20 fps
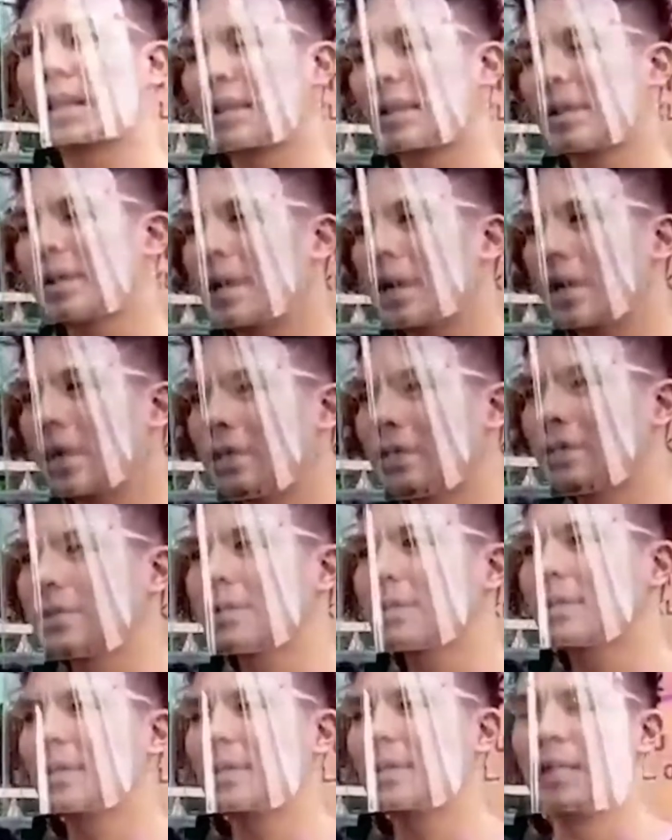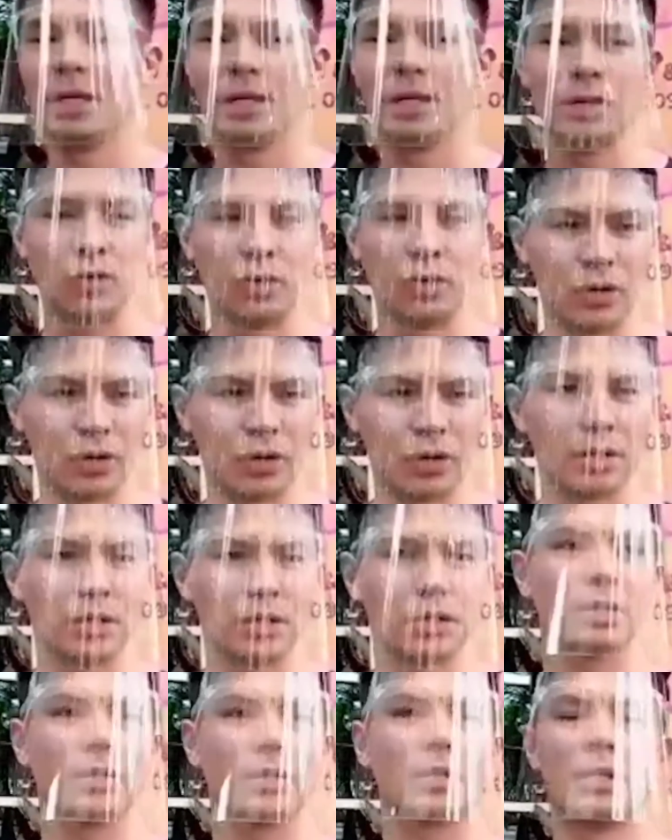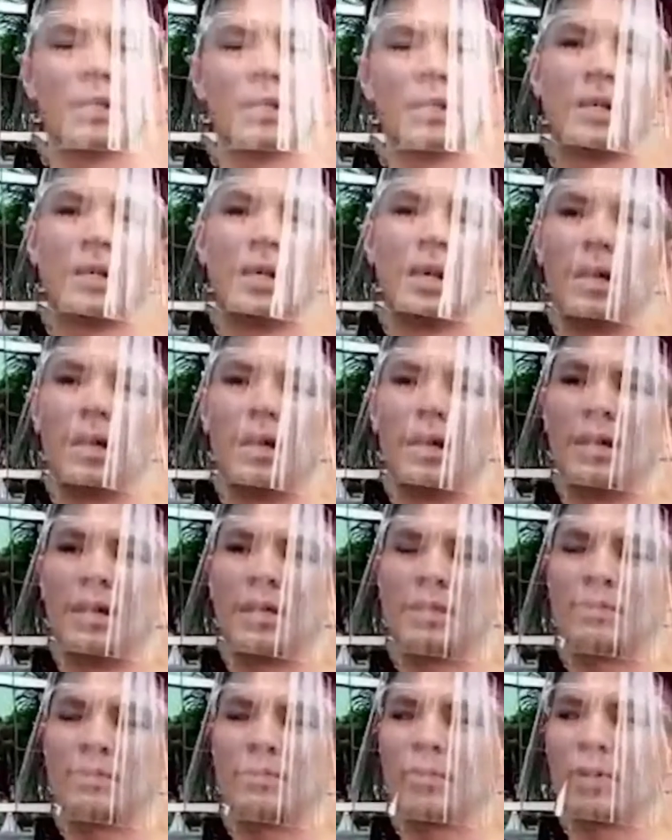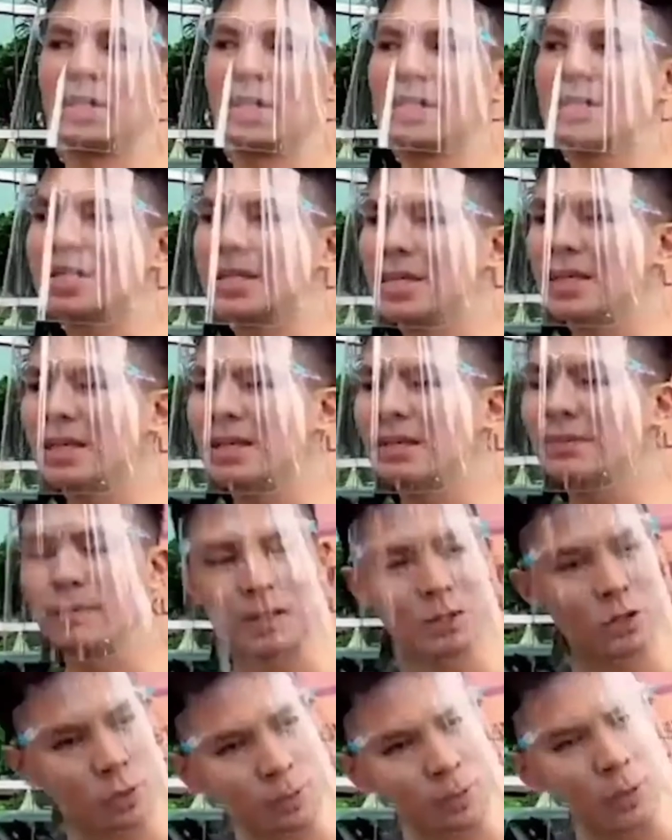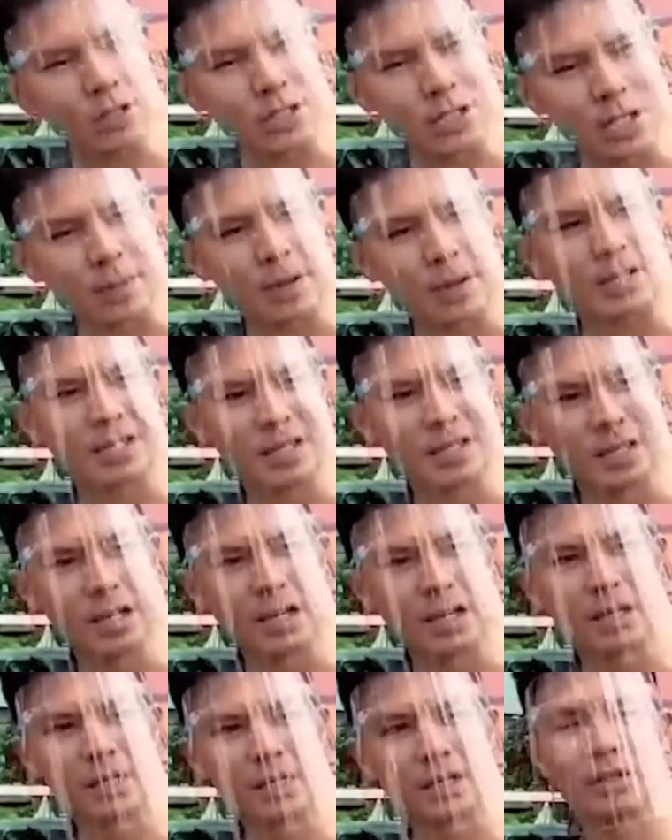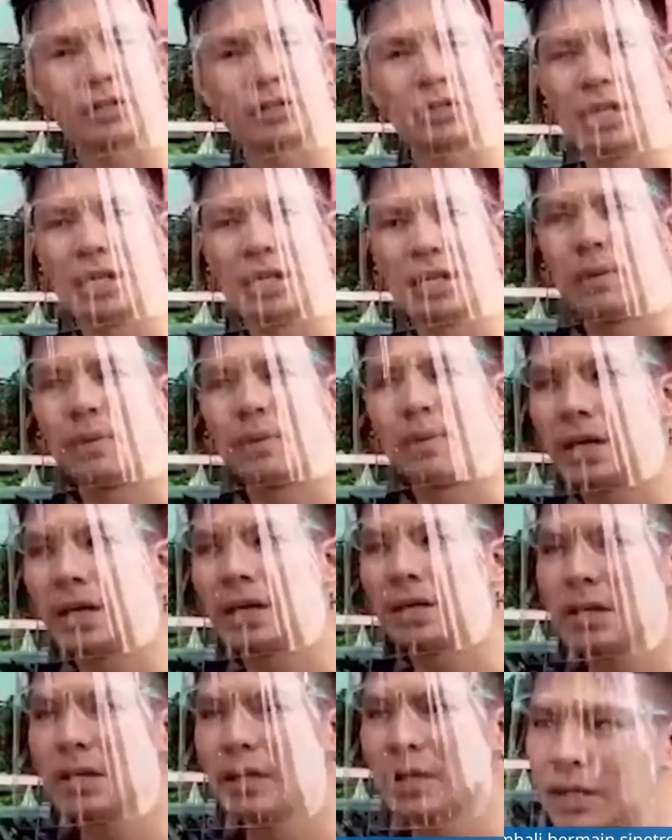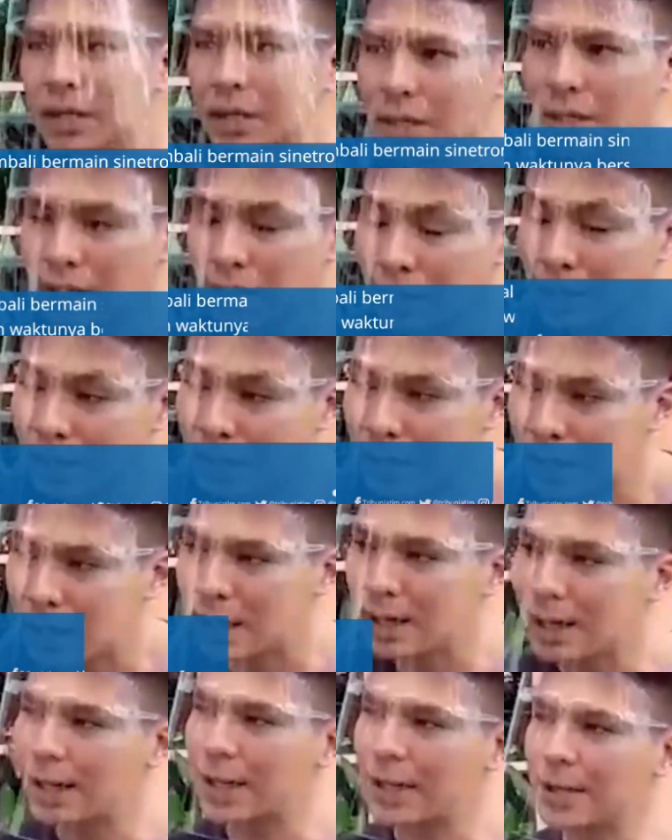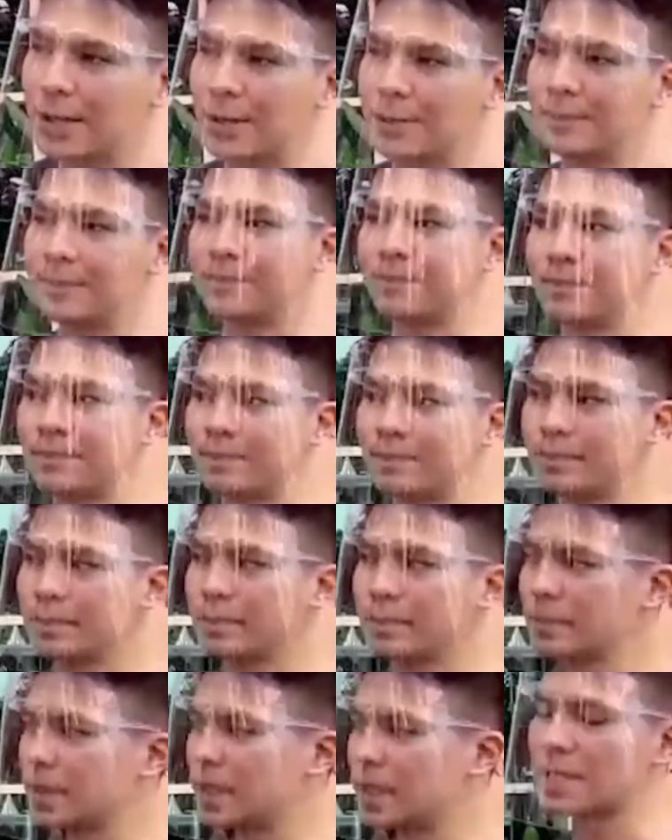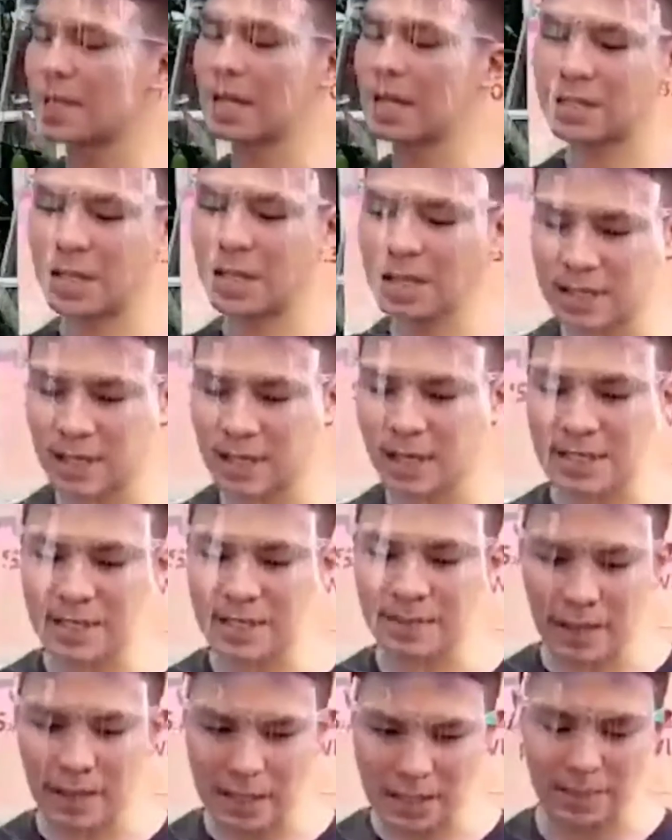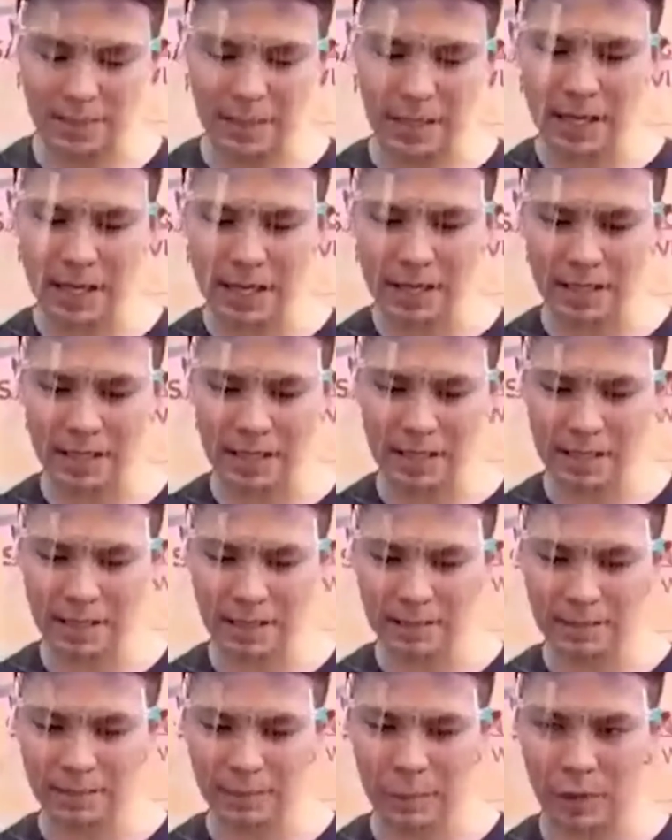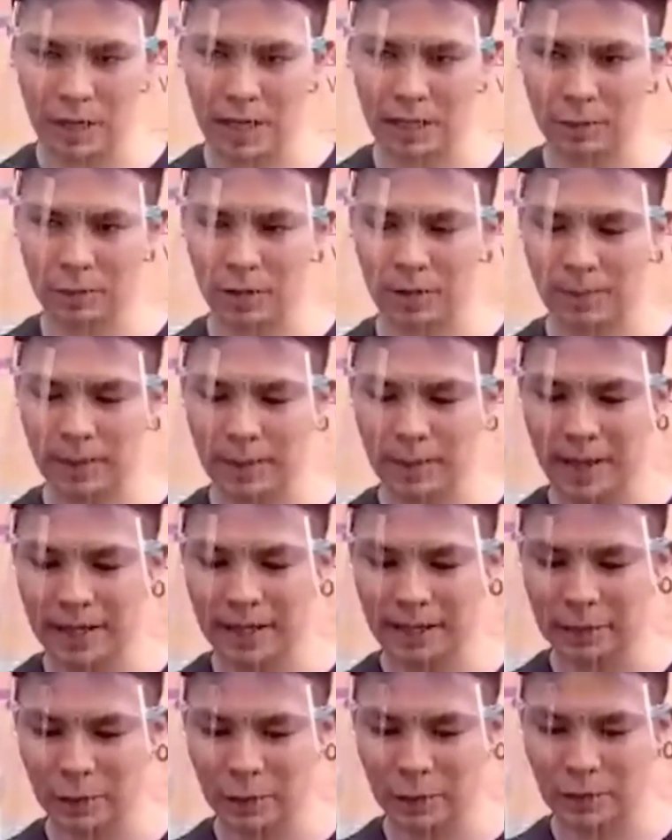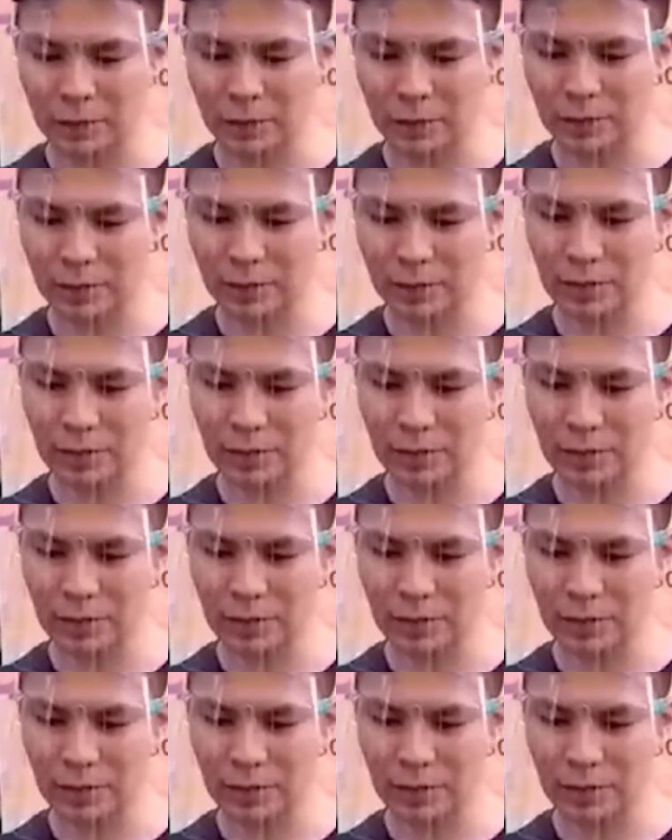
Karen Igun uh, semuanya sih mensupport sih pastinya jadi memang um, di saat-saat sekarang sih malah sebenarnya buat gue pribadi tuh